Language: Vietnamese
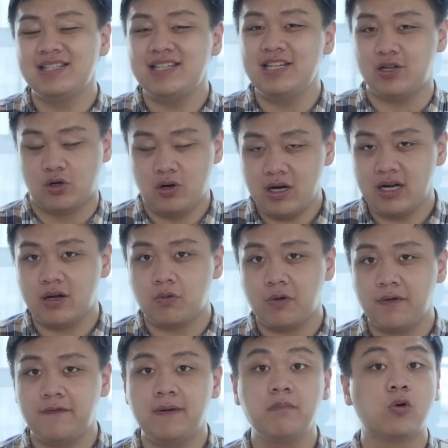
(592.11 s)
chỉ có khả năng
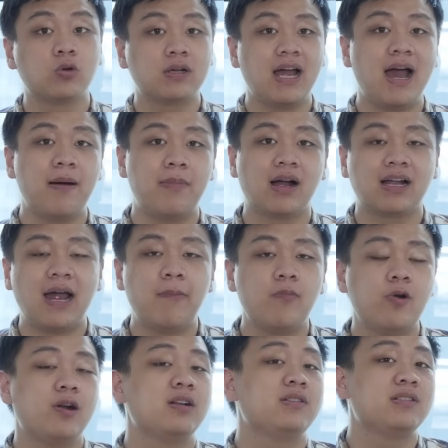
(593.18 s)
quay phim 4K bằng
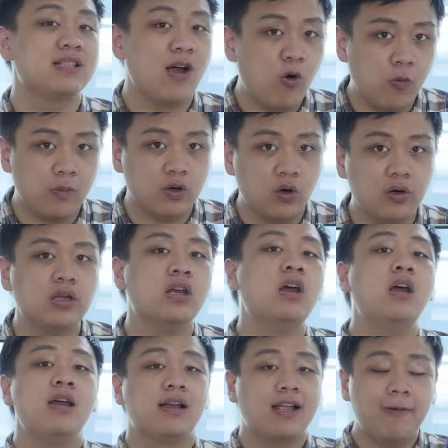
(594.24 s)
camera sau mà thôi
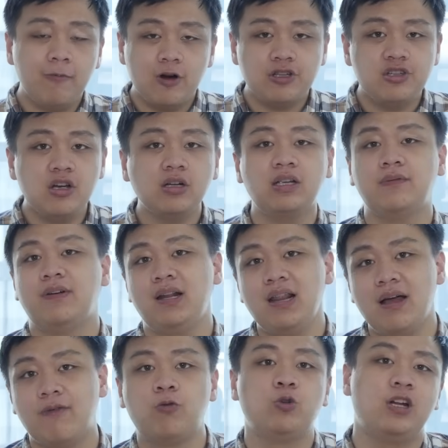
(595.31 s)
camera trước thì vẫn
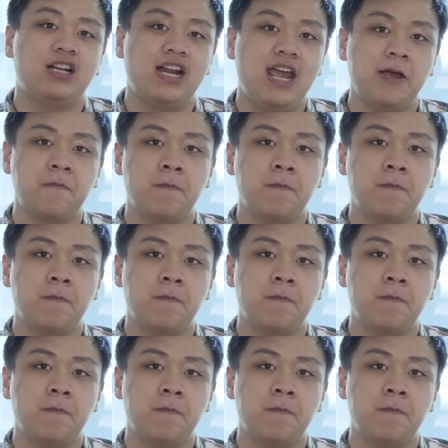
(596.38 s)
là Full HD